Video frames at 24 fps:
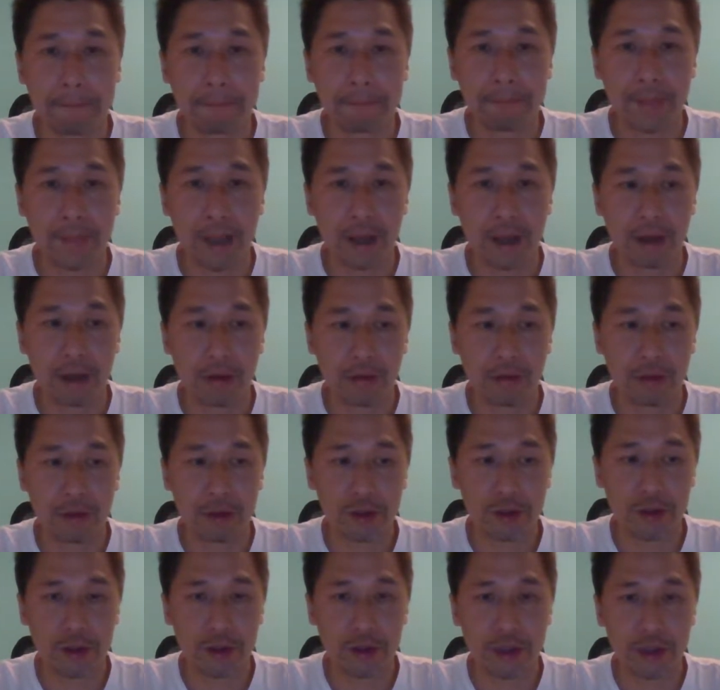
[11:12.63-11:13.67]
那或
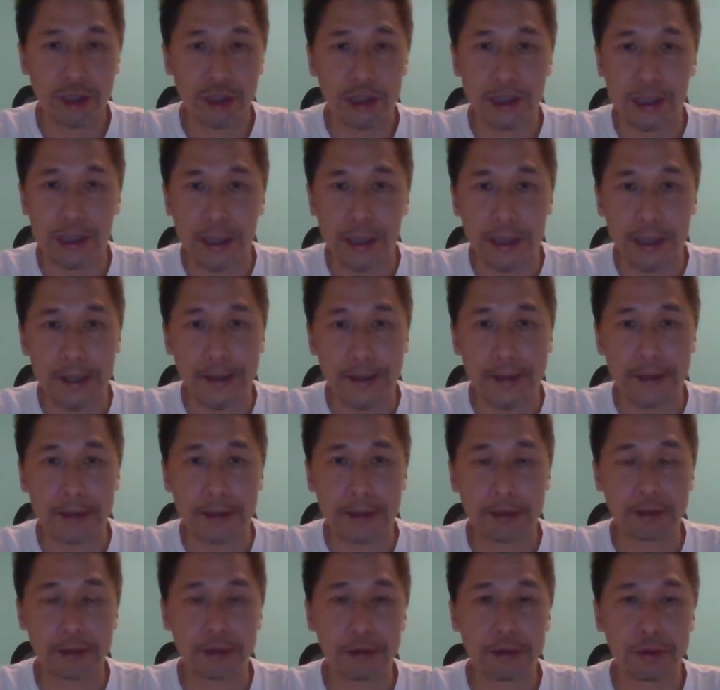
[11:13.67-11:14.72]
是企业
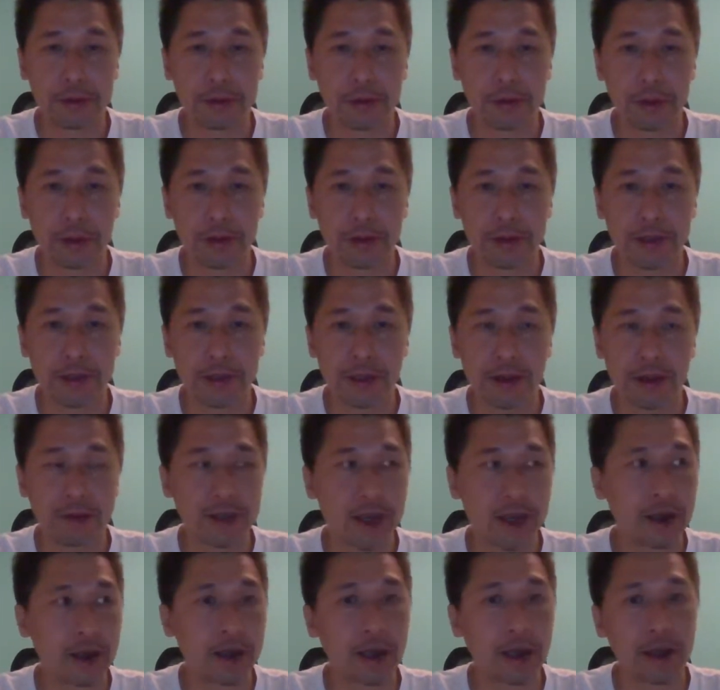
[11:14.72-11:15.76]
啊，去投资到
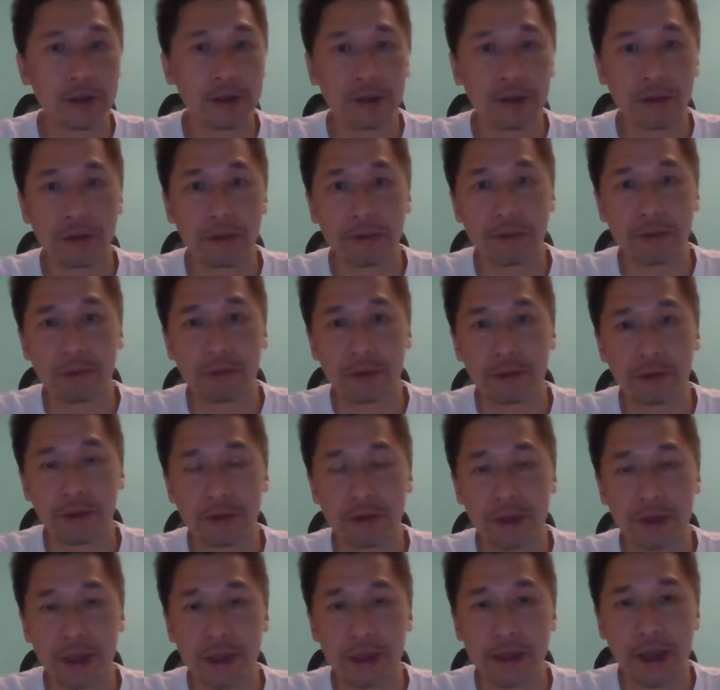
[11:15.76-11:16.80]
现在应该是不
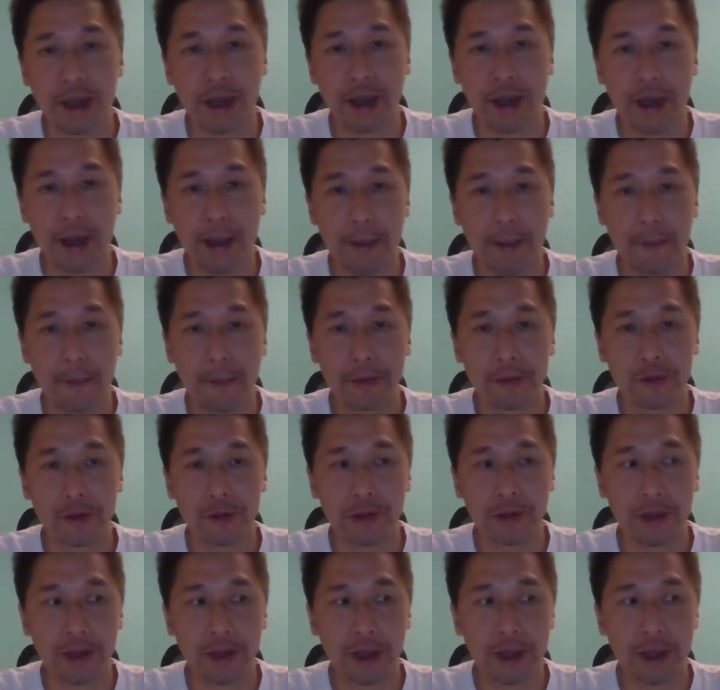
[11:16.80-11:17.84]
受影响，所
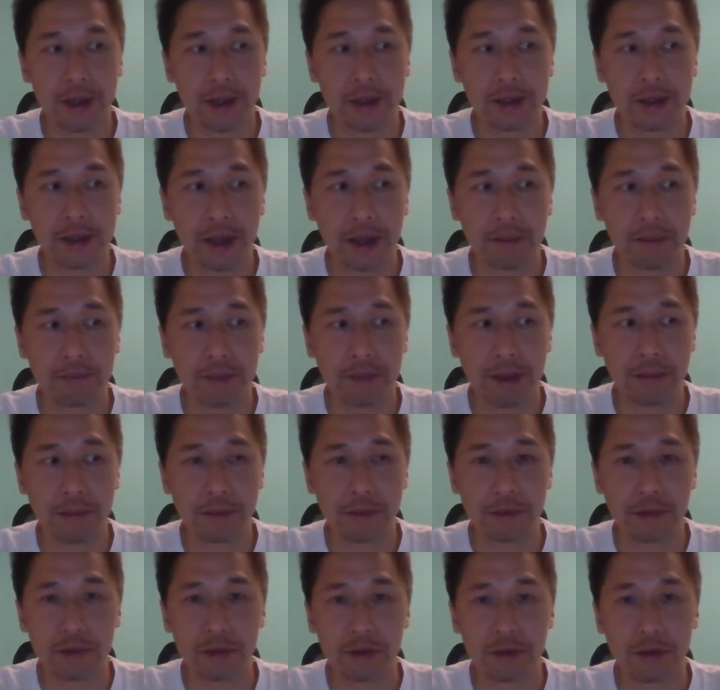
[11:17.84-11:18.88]
以那个影响并
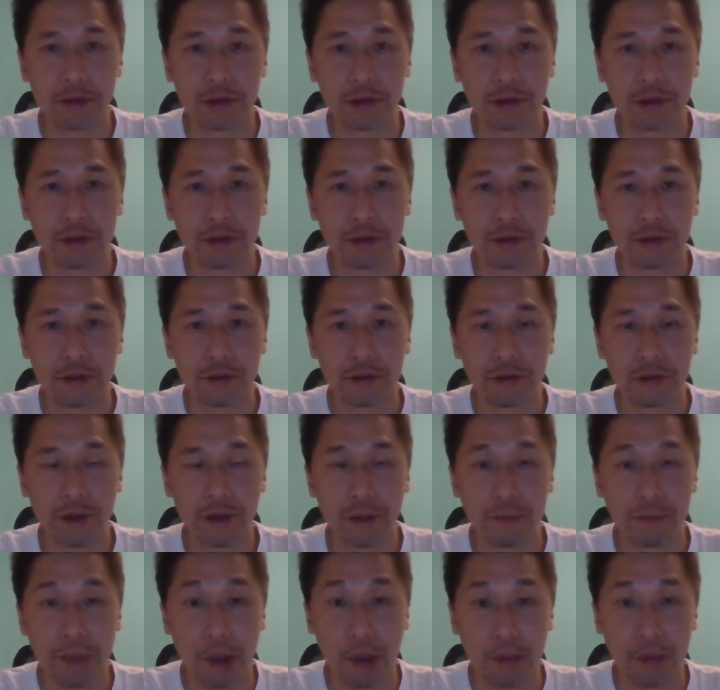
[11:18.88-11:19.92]
不是呃，
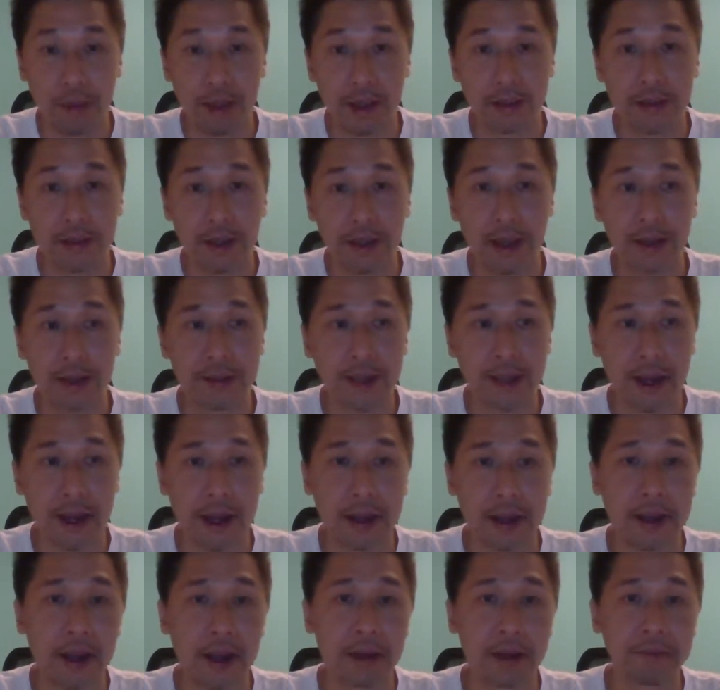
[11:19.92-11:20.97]
表面下下
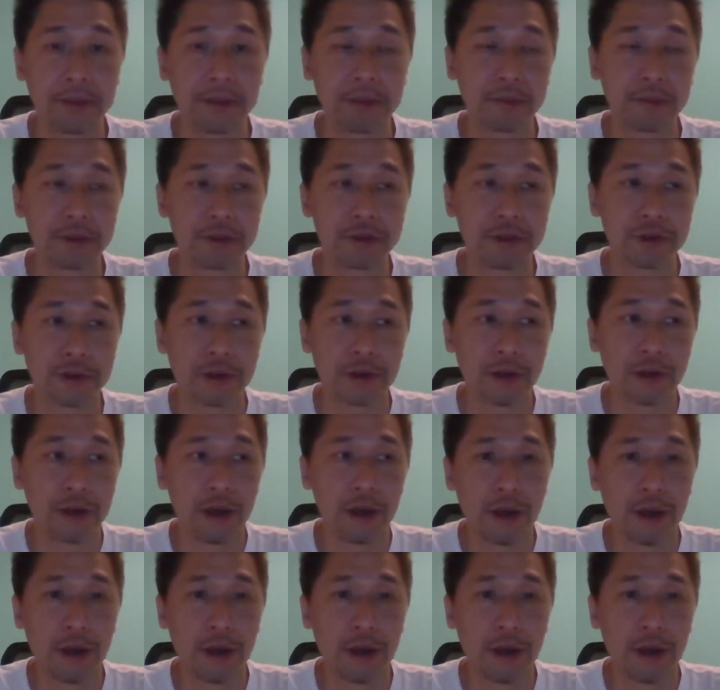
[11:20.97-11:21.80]
来看并不是